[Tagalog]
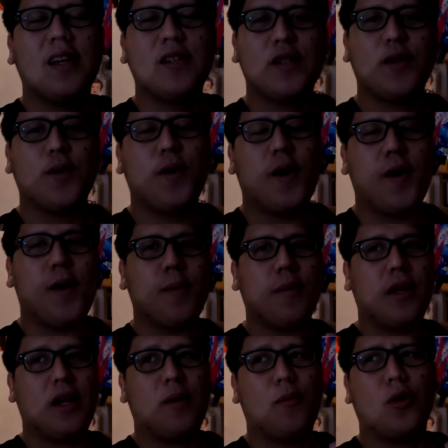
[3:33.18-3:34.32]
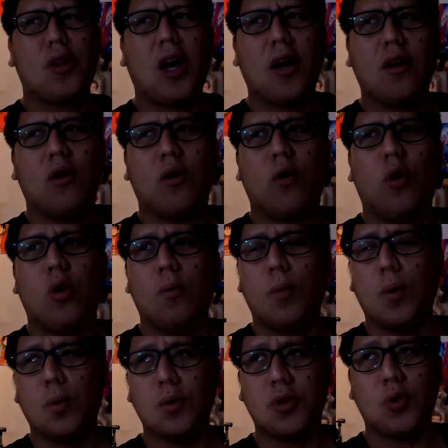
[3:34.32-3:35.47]
guys, no, um, inabot tayo ng
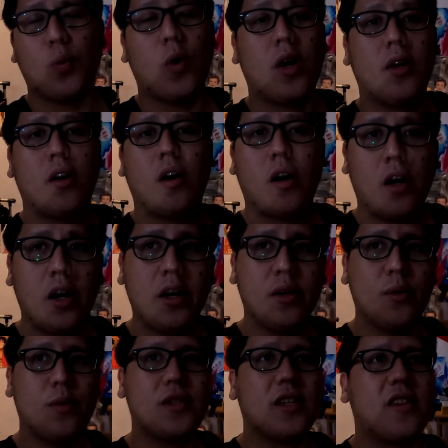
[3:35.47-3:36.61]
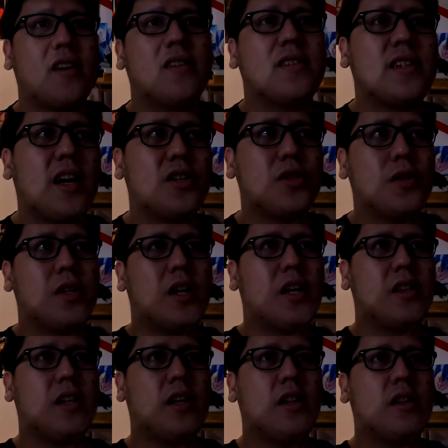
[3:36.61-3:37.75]
almost 1 hour dun sa transaction
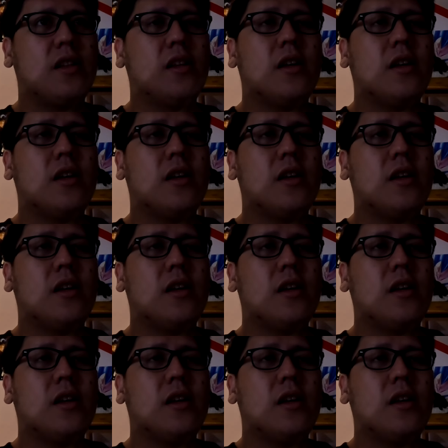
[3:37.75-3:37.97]
natin